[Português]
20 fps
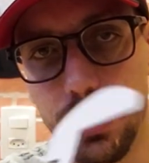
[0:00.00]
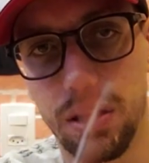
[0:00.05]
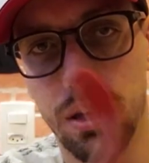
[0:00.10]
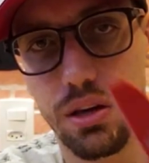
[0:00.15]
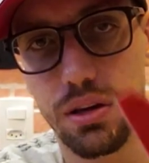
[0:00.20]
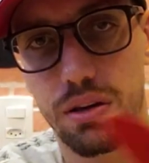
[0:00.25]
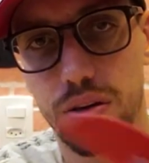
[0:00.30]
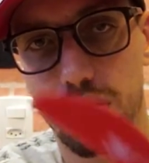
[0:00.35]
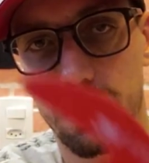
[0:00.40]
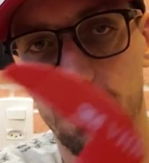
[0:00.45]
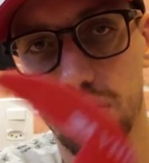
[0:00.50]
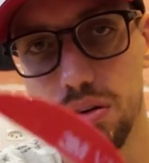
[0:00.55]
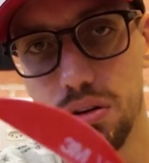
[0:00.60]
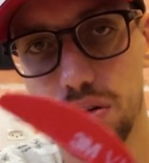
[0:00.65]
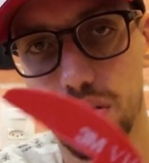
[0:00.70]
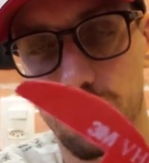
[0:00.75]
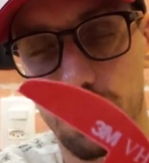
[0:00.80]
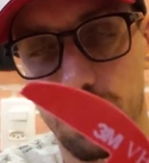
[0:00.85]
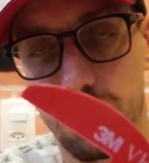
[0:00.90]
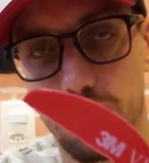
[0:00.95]
aqui,
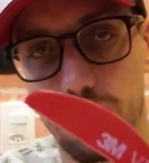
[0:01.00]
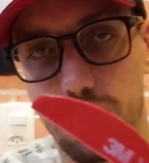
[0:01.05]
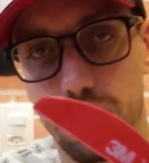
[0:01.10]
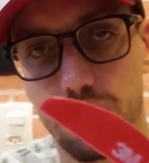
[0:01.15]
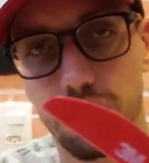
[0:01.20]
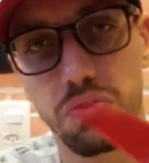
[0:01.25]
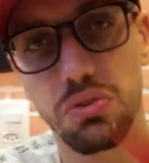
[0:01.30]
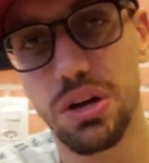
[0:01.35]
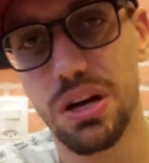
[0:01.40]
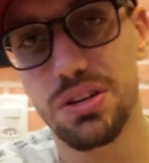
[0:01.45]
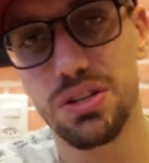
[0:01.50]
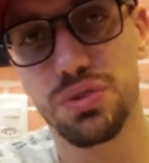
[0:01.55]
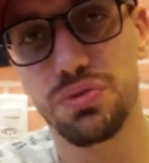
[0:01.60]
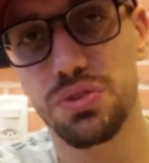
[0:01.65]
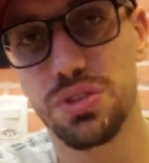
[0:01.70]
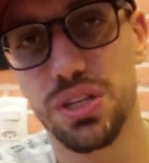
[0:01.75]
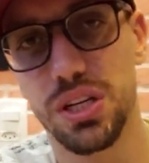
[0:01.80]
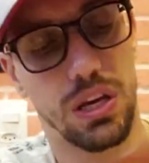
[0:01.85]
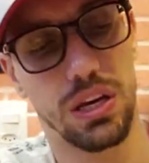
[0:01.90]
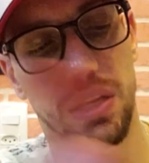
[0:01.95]
no caso de
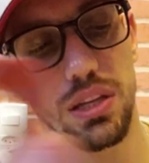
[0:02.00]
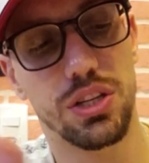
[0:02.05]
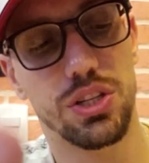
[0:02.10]
você querer